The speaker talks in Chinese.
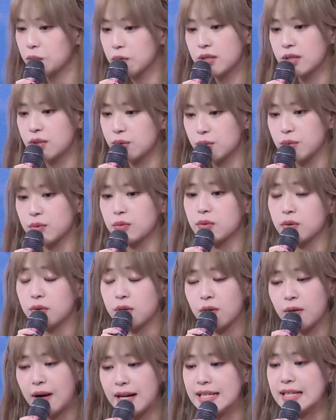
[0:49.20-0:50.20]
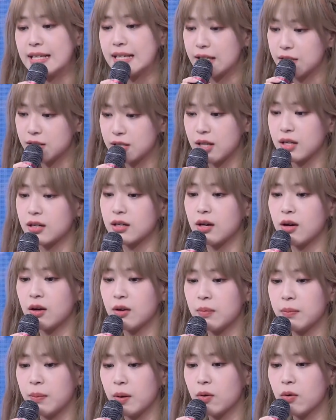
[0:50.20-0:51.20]
多情绪我都会挂在脸上，然
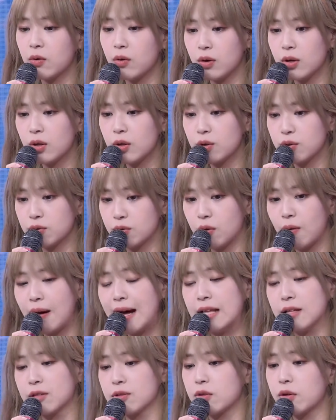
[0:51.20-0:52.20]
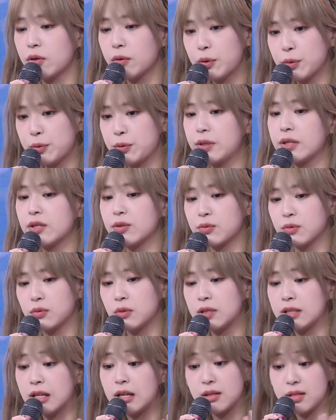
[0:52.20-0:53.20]
后包括说话的时候也会觉得，如
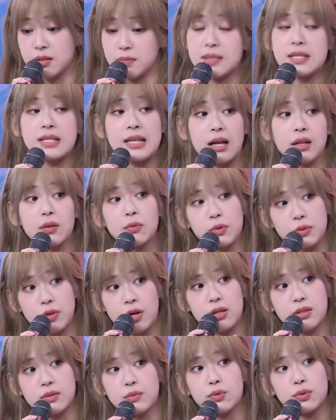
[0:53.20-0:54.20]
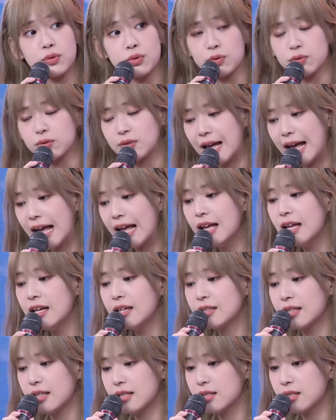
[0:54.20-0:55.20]
果我当时怎么想的，我就要怎么说出来。
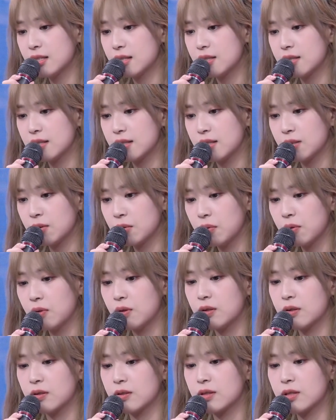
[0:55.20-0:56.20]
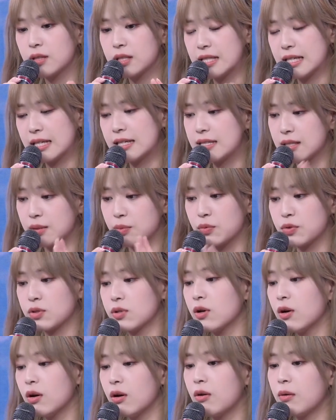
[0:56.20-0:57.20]
但是经过这个节目
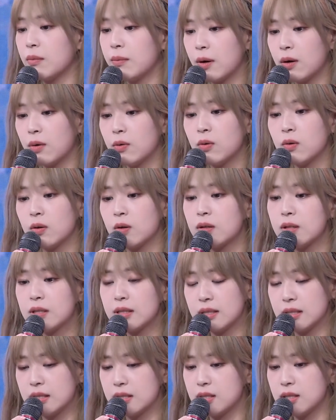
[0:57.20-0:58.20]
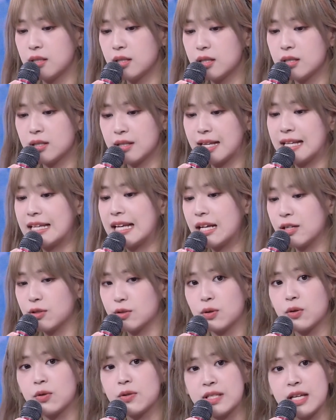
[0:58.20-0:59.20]
之后，包括其实认识大家
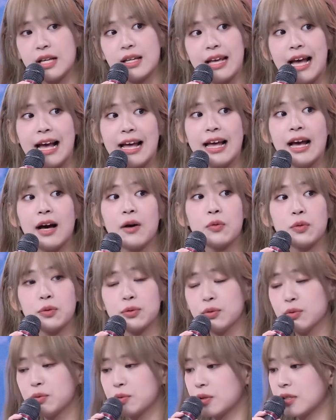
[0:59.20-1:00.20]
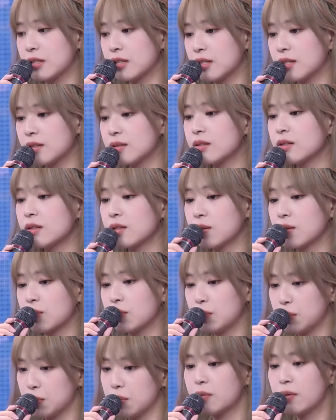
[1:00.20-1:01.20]
之后，像牙牙，我就觉得，
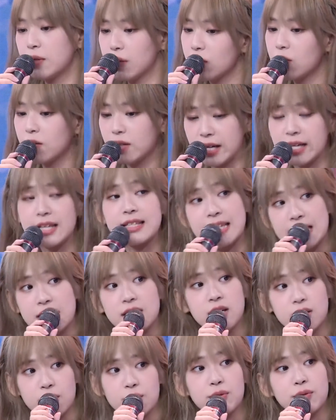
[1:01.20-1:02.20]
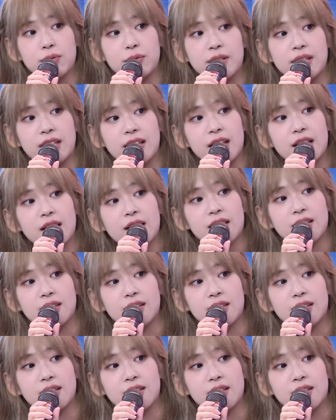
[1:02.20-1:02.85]
我觉得我以后可以再成熟一点。